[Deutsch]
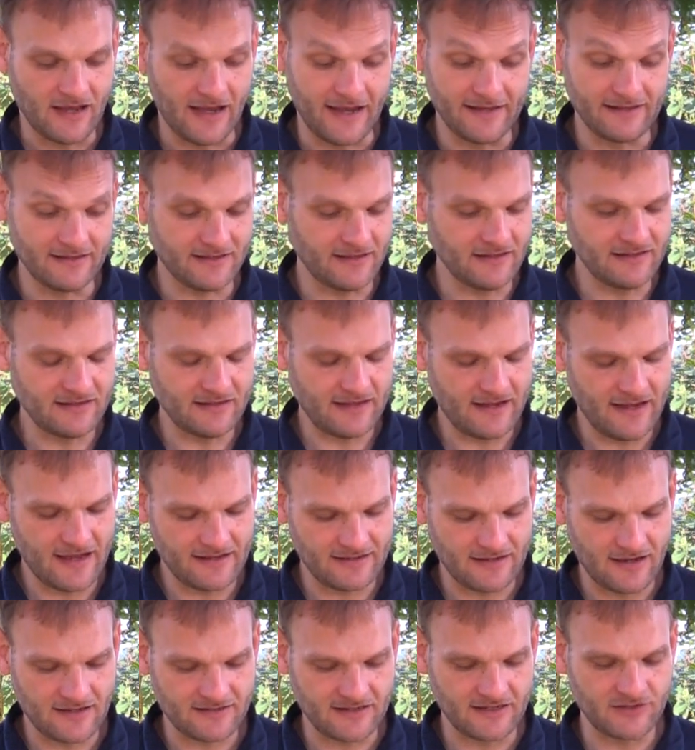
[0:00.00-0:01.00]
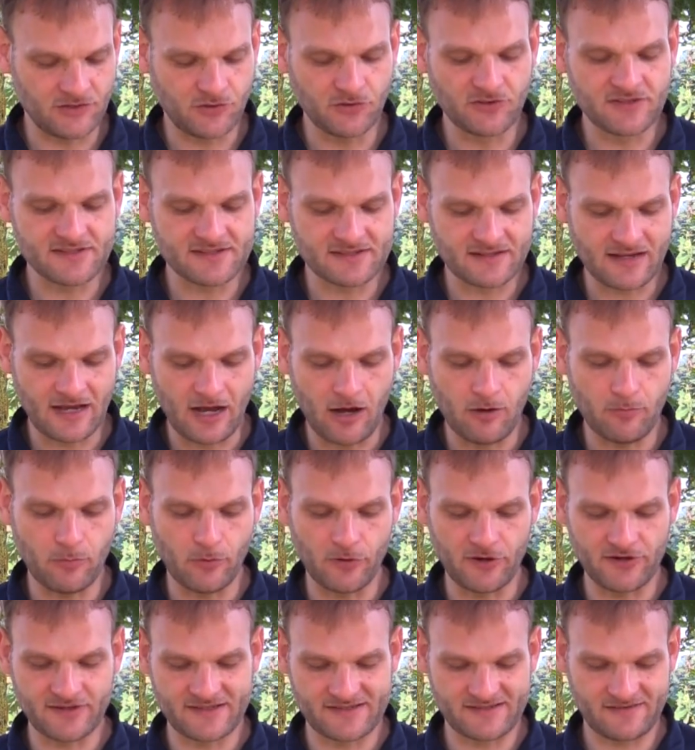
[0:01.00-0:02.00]
Eine Rinderherde hat ein Dutzend
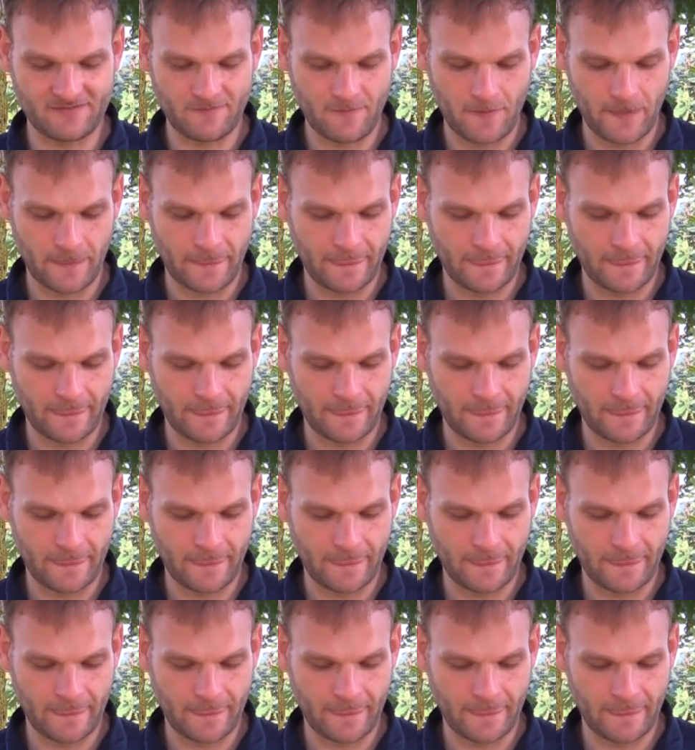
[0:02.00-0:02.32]
Cowboys.